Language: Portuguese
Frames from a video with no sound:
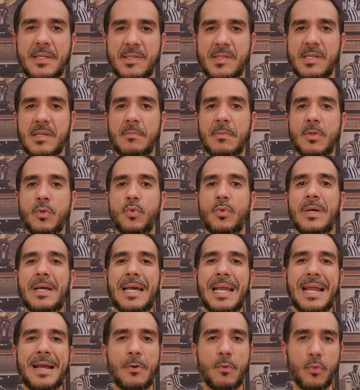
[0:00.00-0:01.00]
em cima do
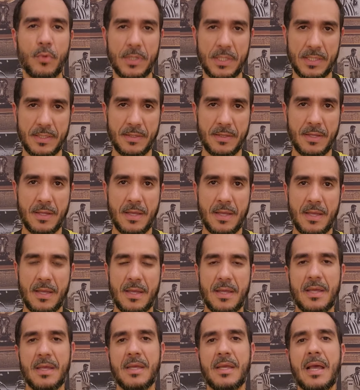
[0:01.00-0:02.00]
Gregory.
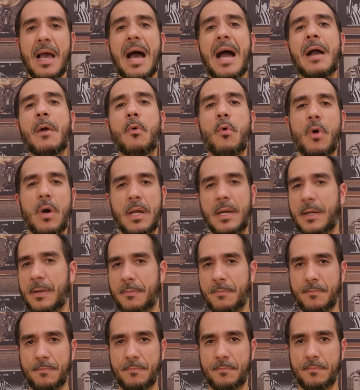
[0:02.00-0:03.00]

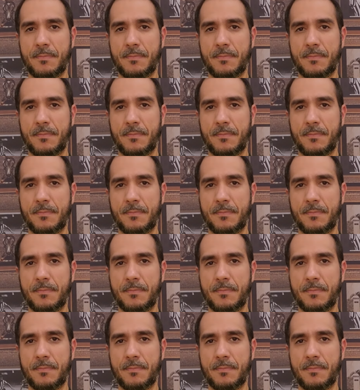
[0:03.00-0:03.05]
Agora,